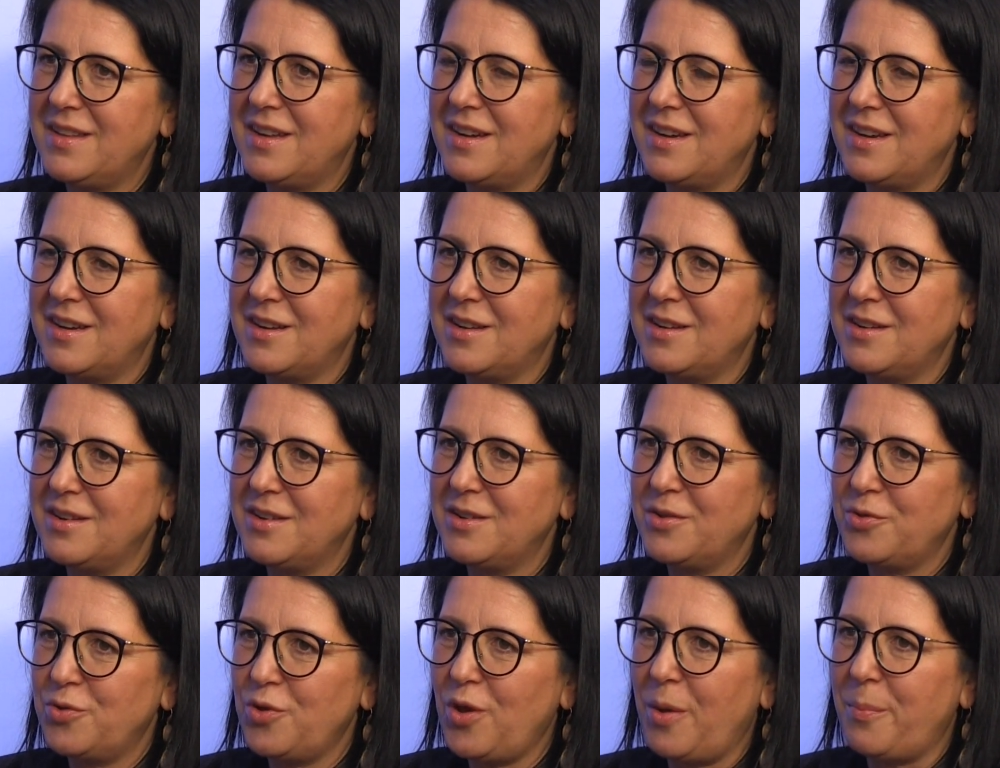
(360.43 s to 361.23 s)
deinen
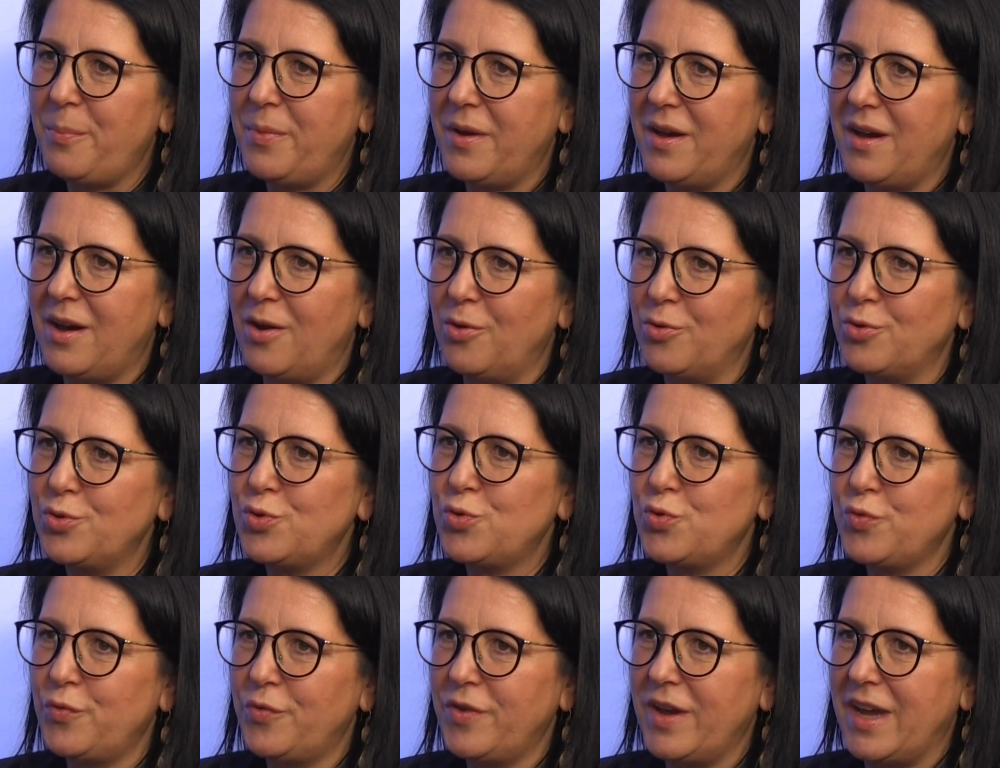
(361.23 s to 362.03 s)
Körper auch
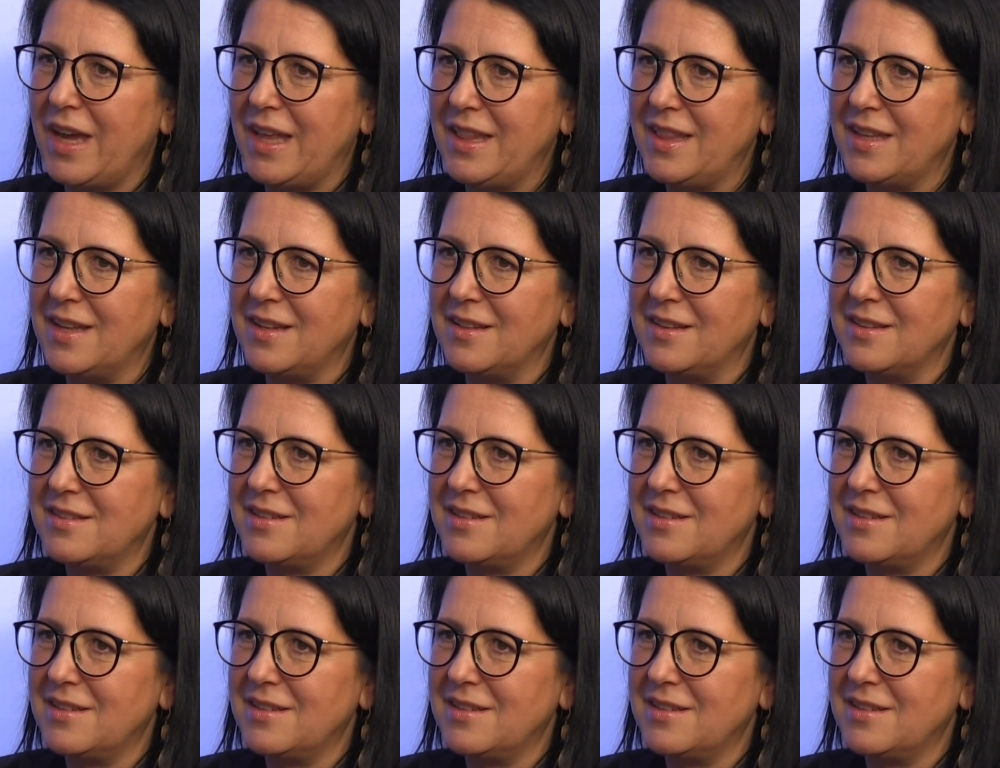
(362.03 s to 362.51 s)
zu verändern.